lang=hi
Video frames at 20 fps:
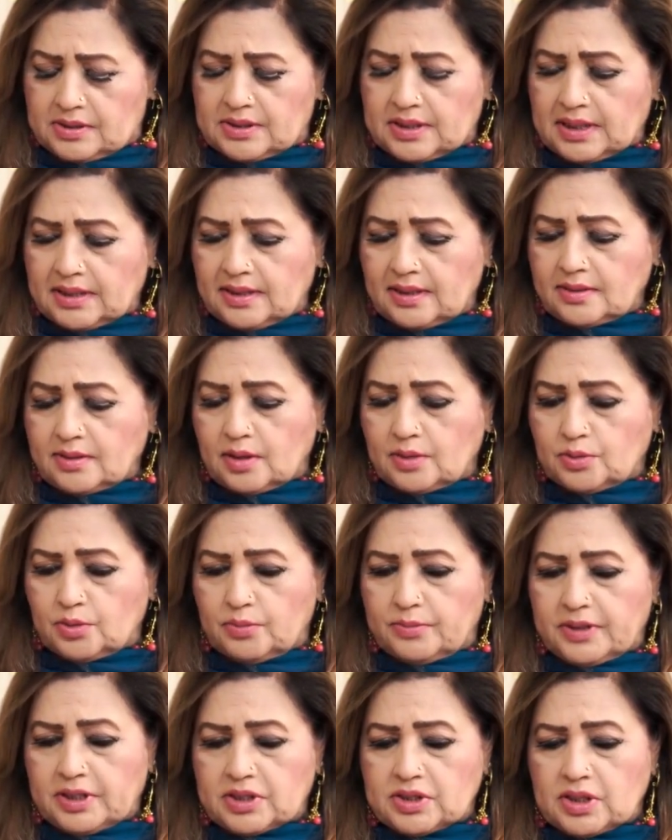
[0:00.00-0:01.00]
ज़्यादातर
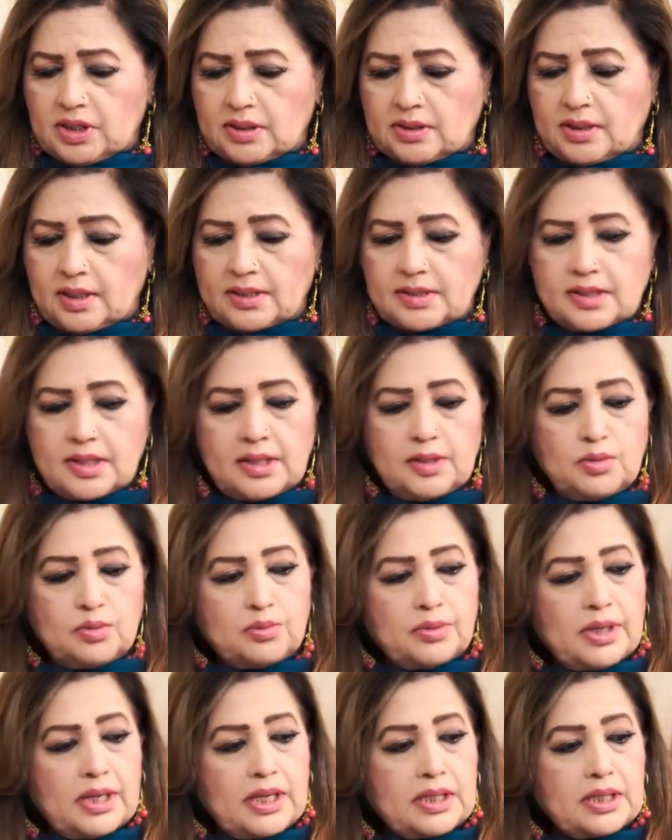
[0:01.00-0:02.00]
तो मेरे साथ ऐसा ही
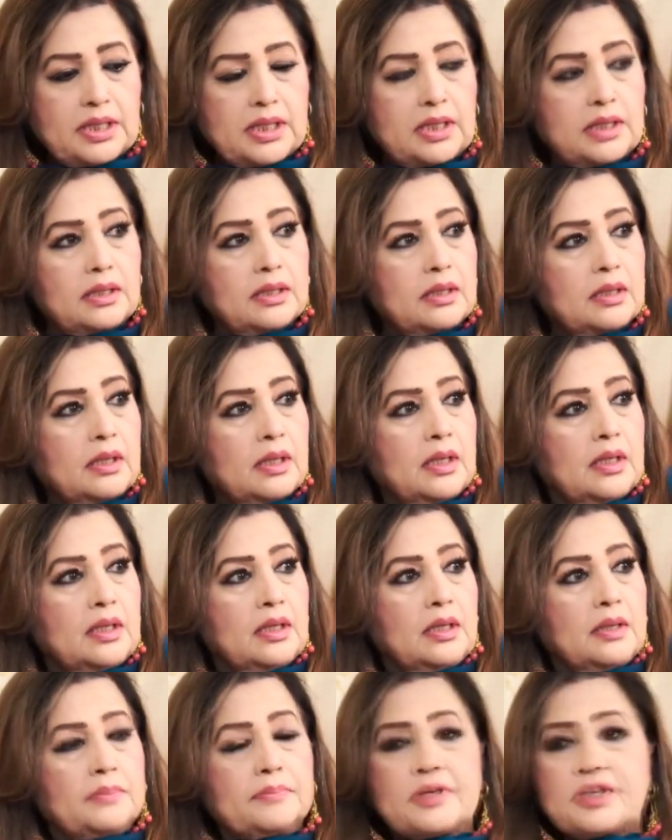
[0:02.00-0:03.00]
हुआ है कि
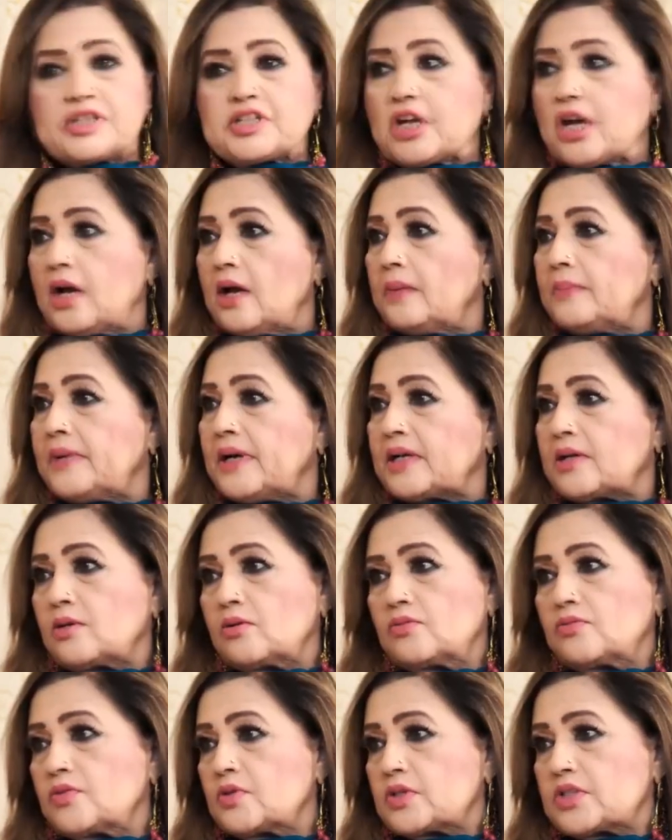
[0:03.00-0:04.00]
मैं जहाँ
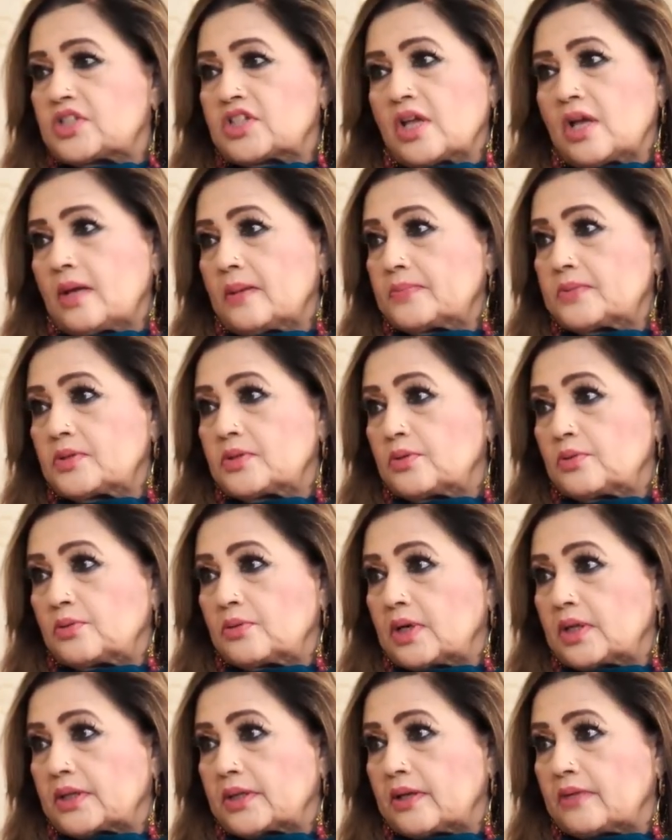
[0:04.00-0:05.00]
बैठी हूँ वो सांप
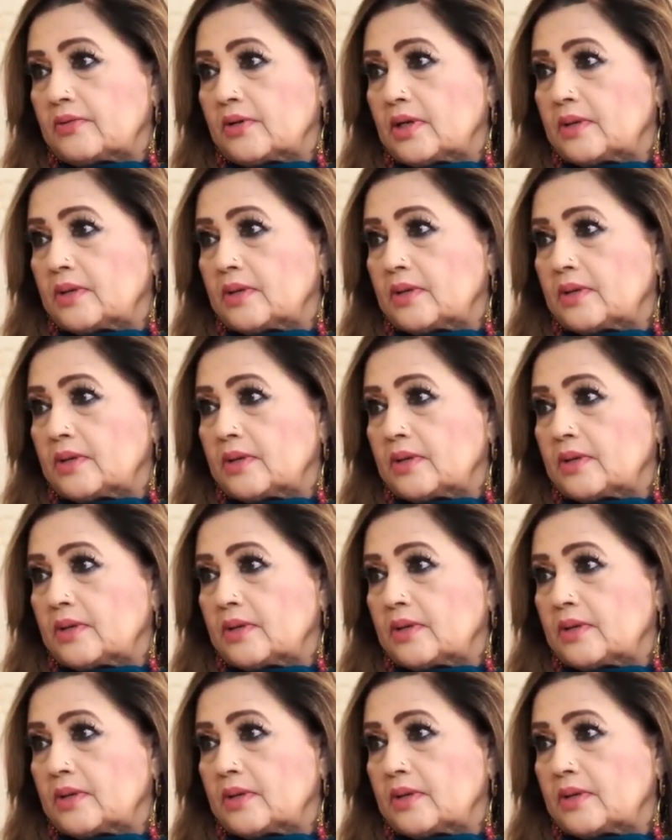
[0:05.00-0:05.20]
ज़रूर आता है